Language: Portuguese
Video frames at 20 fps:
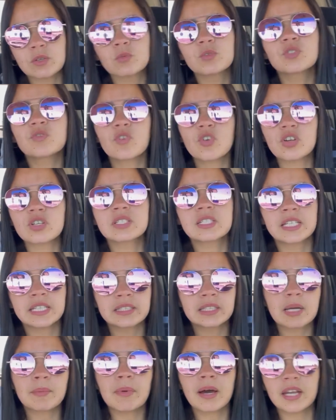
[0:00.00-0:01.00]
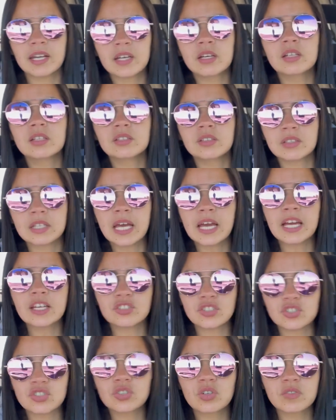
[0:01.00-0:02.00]
um esforcinho, trabalhando, né? A
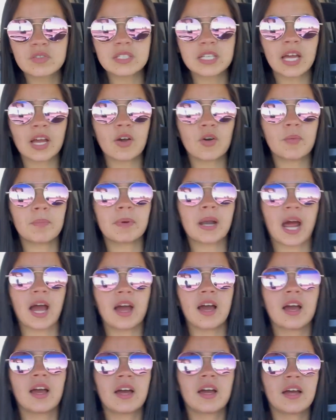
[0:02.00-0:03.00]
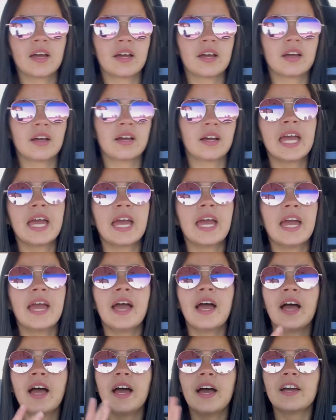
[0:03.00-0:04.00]
gente consegue comprar.
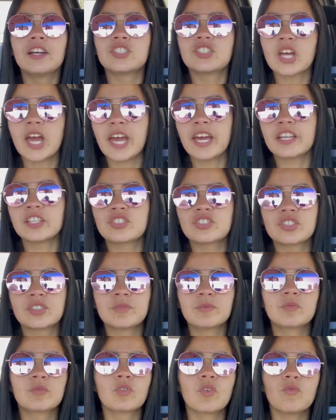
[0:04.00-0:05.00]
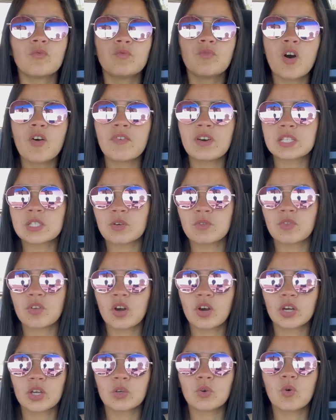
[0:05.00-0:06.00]
Gente, vou fazer um
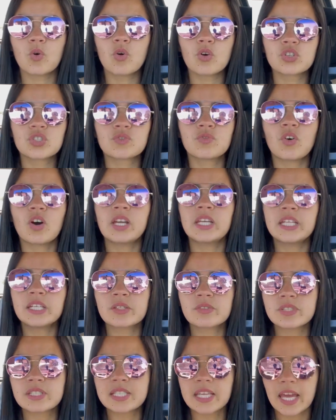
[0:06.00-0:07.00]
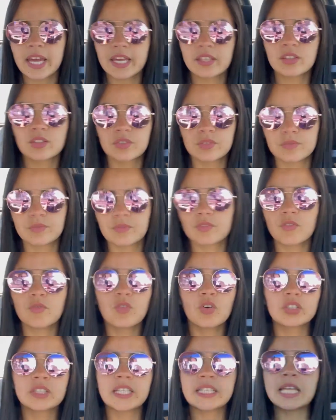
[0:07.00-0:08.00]
vlog hoje, vou ali no centro,
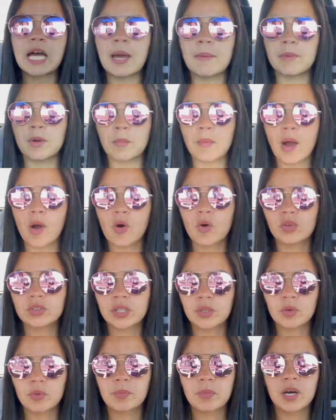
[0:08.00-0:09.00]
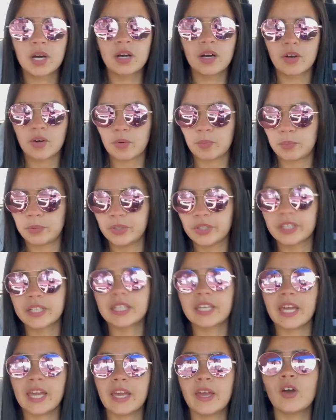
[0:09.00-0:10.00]
vou tentar abrir uma conta no banco, porque
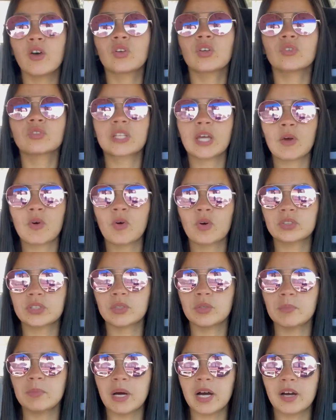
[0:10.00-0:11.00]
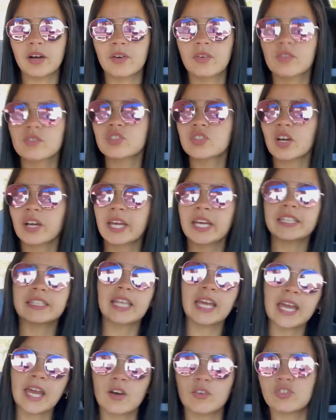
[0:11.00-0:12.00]
eu não tenho conta no banco, só quem
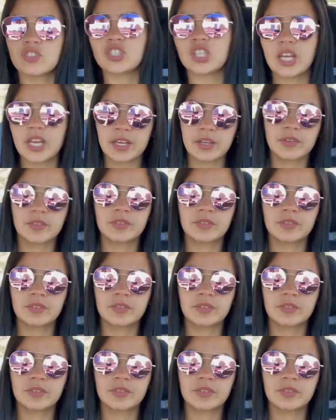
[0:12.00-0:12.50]
tem é o Jay.